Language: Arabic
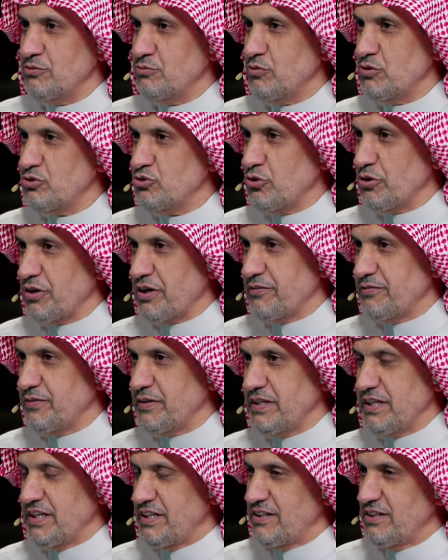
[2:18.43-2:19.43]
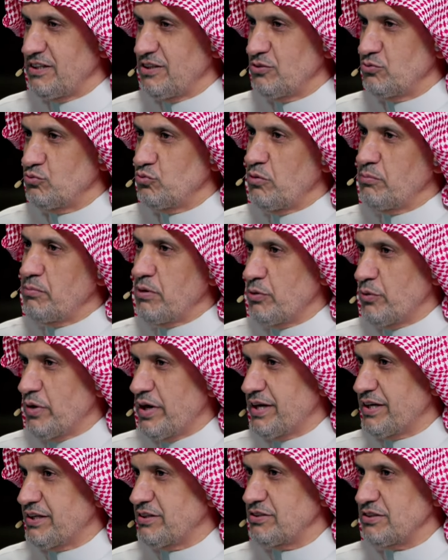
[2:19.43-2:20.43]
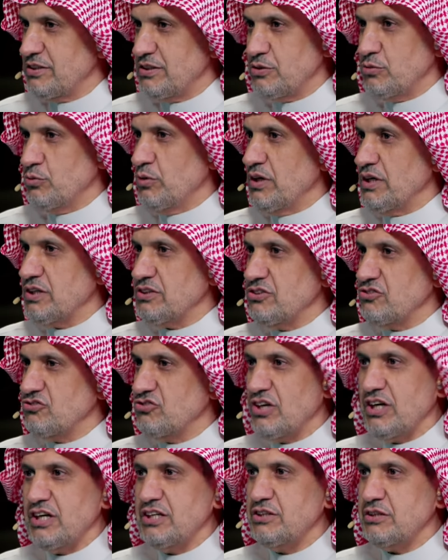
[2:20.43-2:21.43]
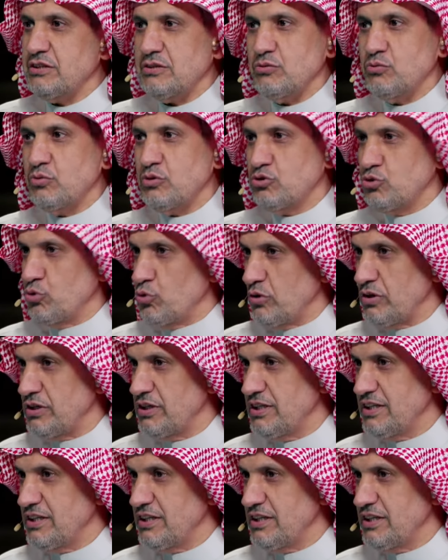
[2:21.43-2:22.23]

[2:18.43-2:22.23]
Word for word: وجغرافيا وموارد واقتصاد وسوق